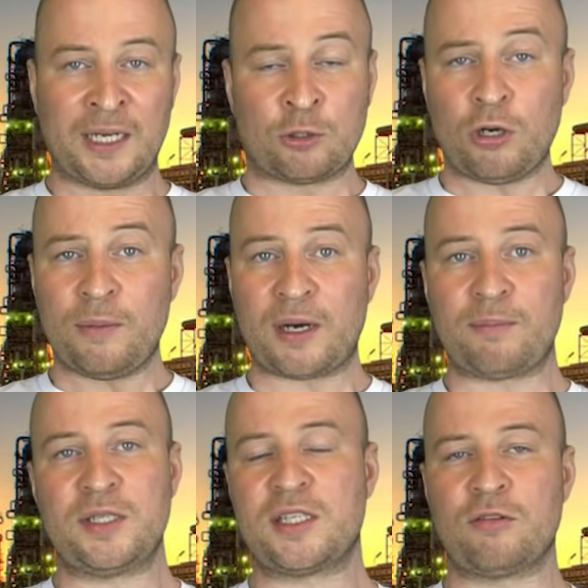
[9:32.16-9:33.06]
который
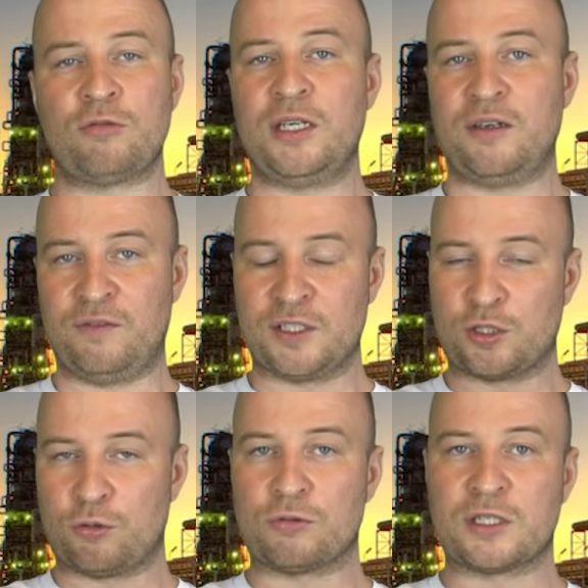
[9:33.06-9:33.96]
прописан у них в
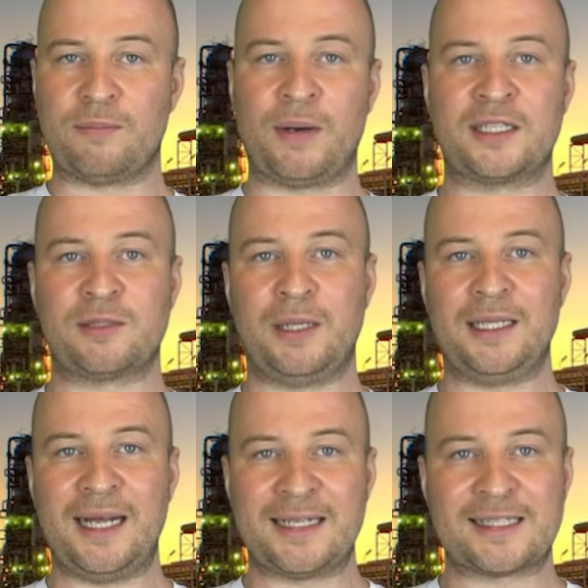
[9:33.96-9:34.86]
инструкции по
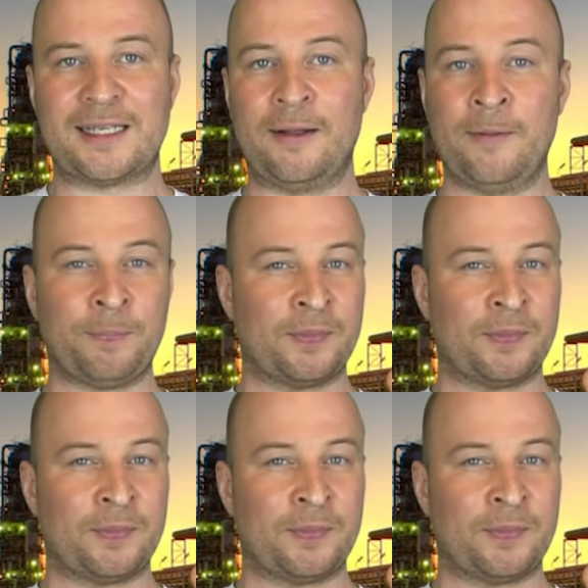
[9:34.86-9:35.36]
эксплуатации.